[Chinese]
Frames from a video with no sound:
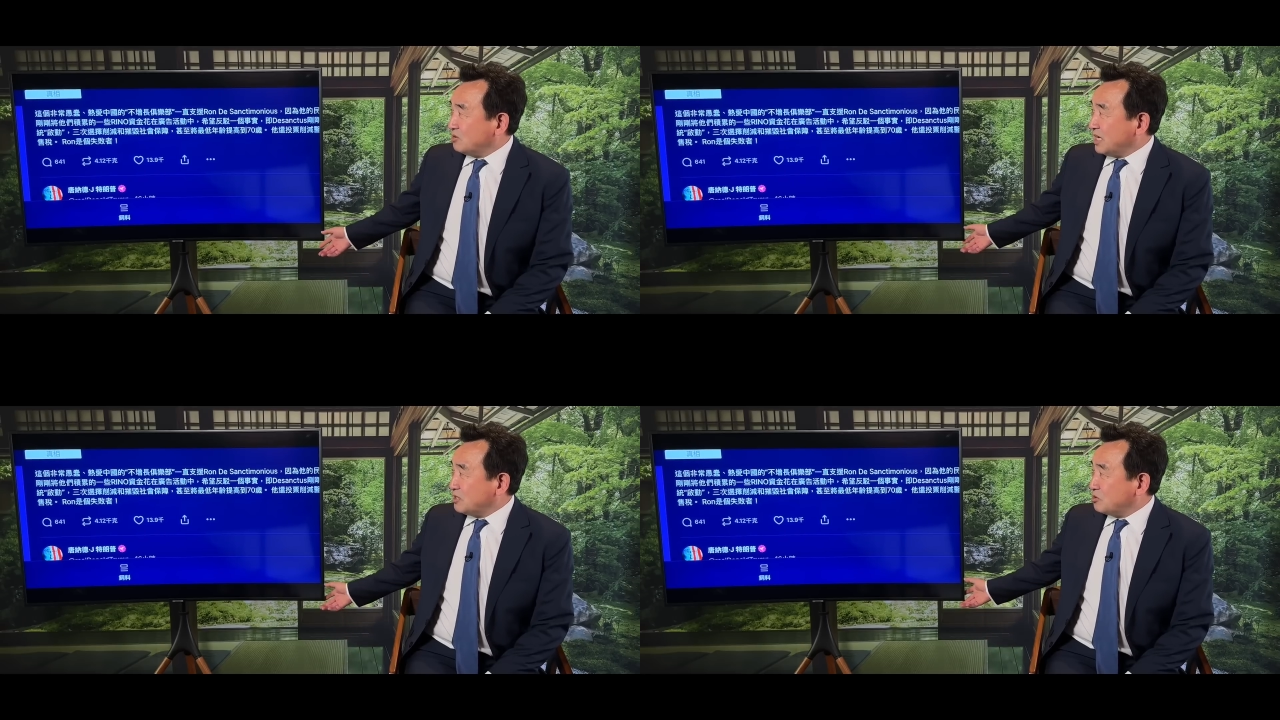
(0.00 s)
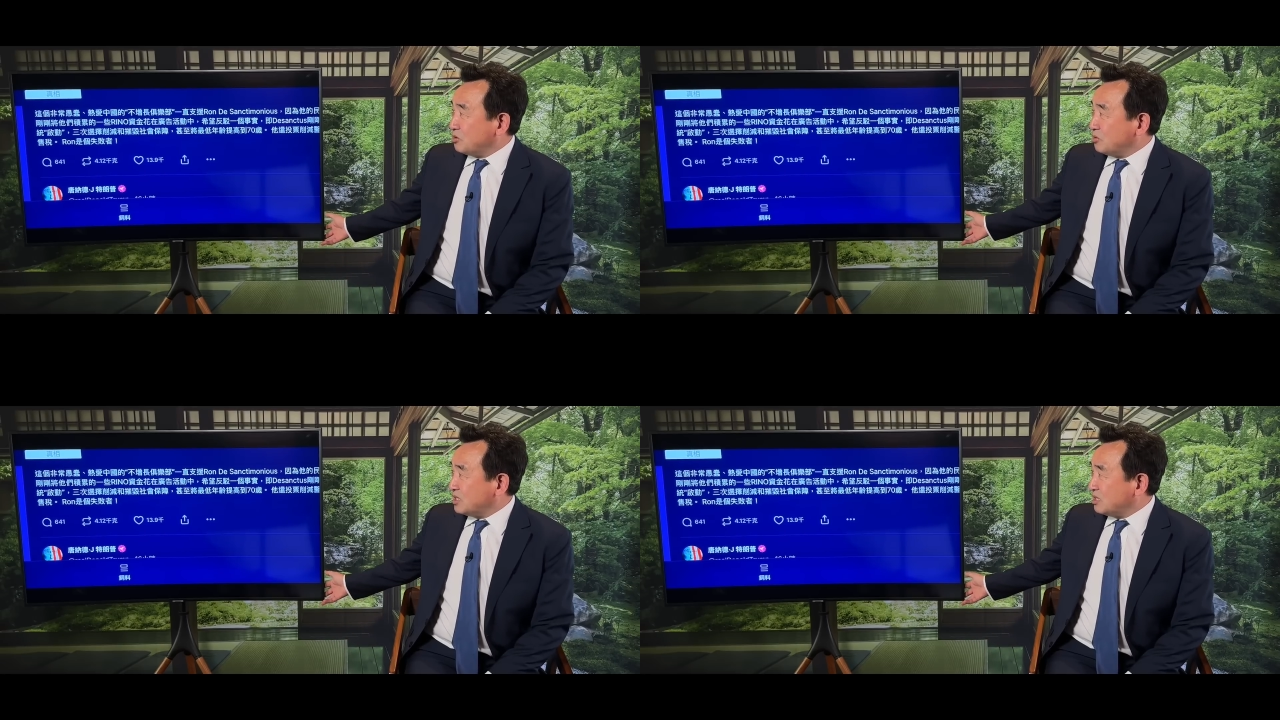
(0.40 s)
减摧
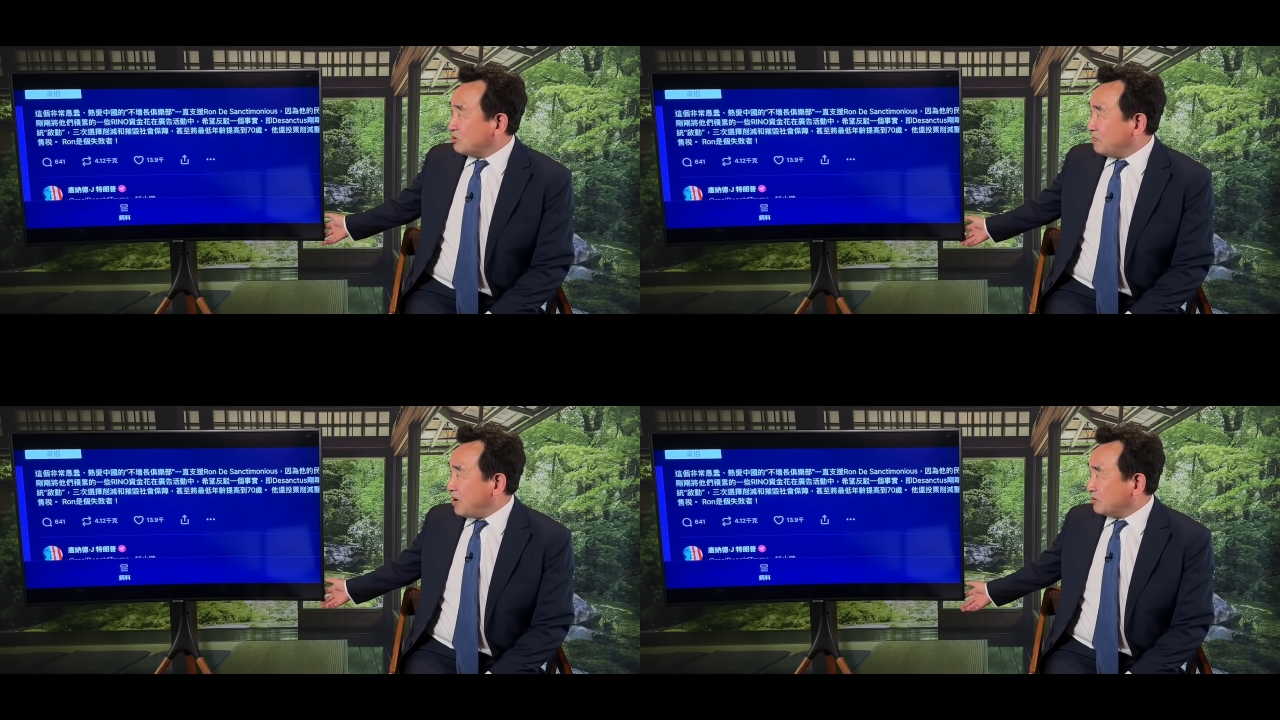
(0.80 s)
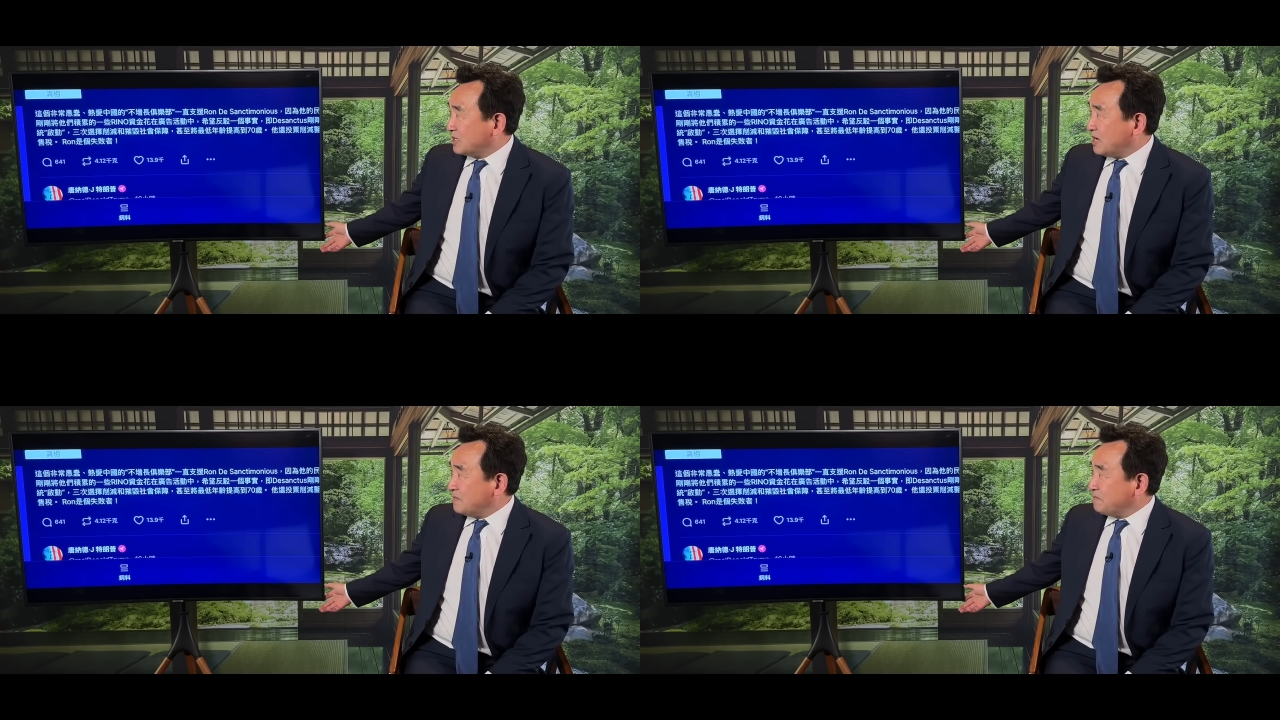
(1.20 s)
毁社会保
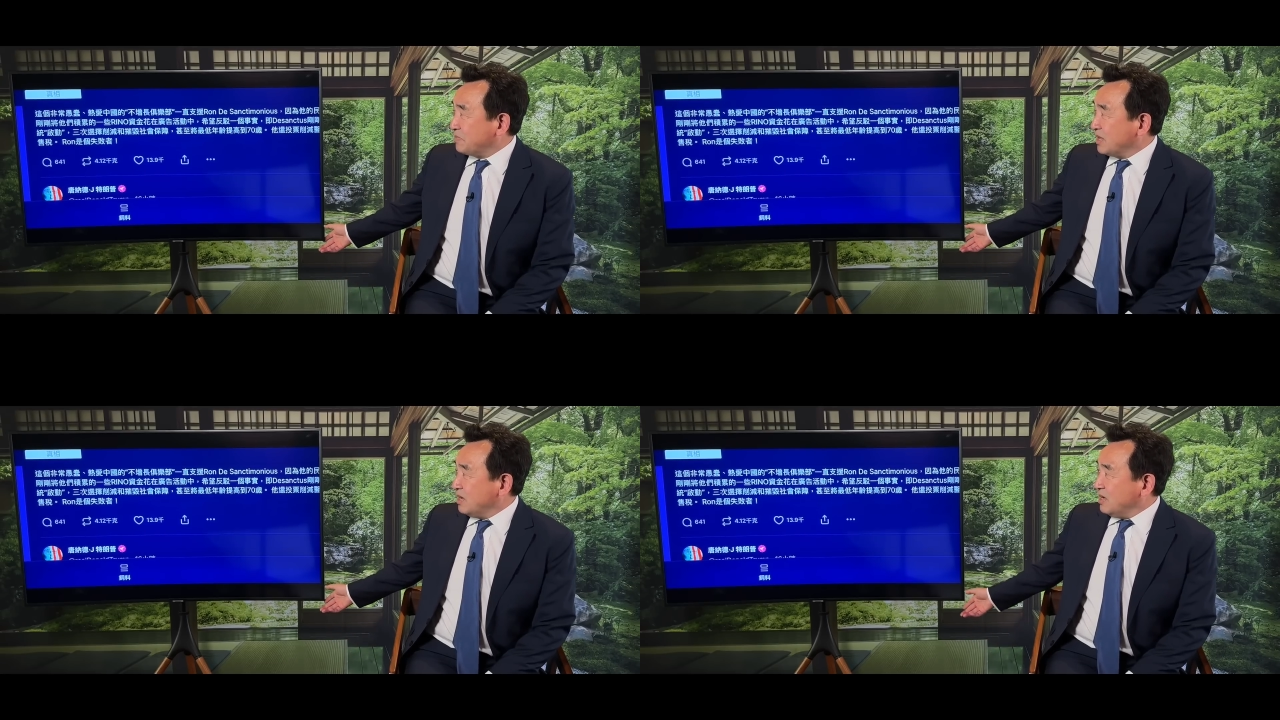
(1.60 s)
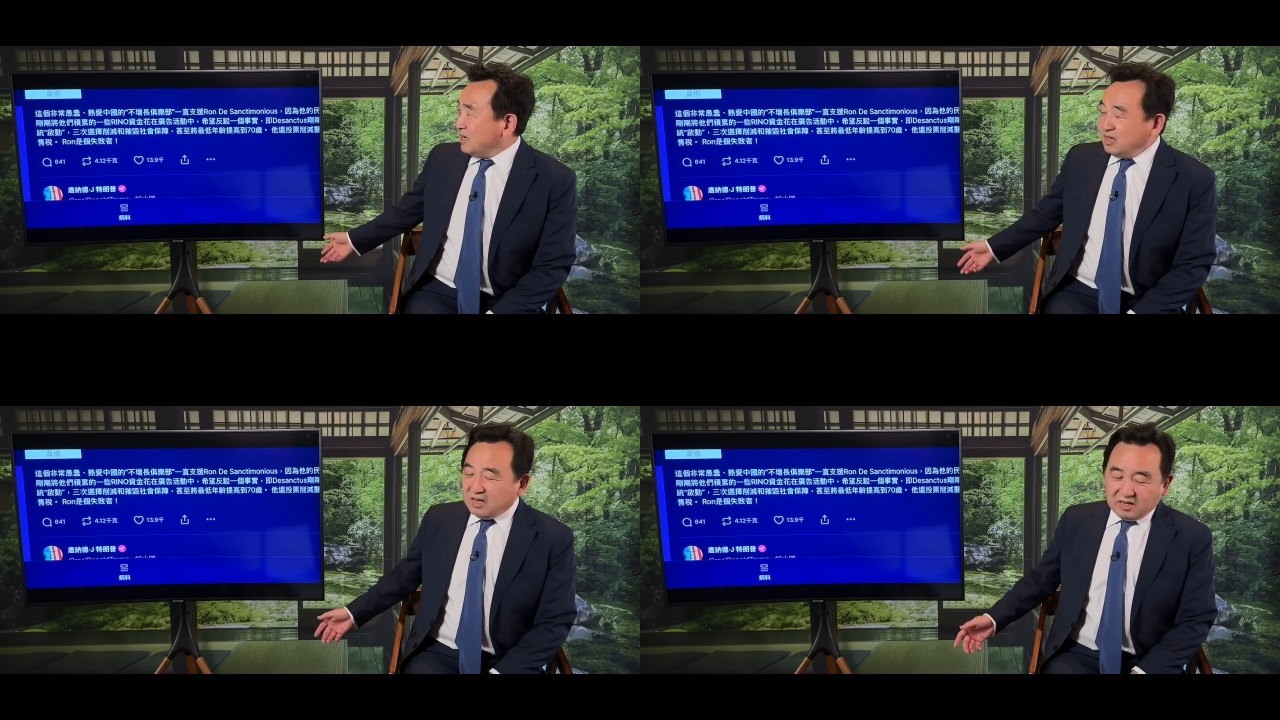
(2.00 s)
障。
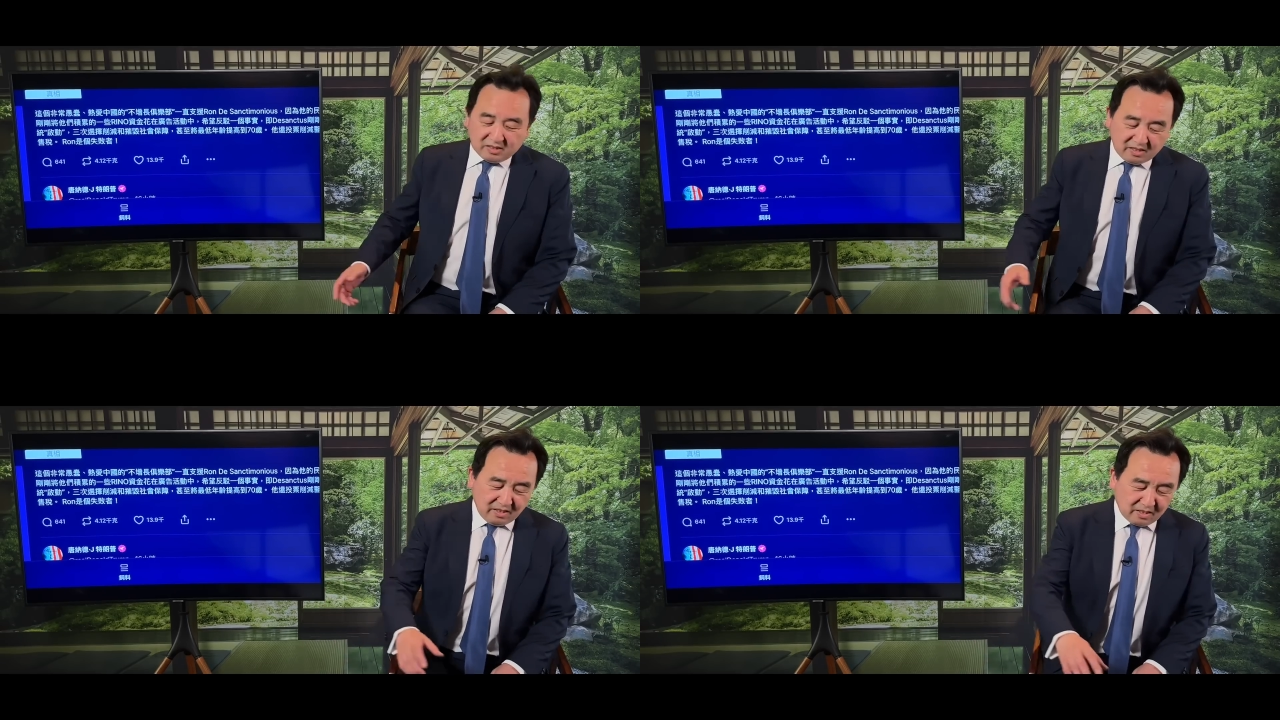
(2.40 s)
呃，提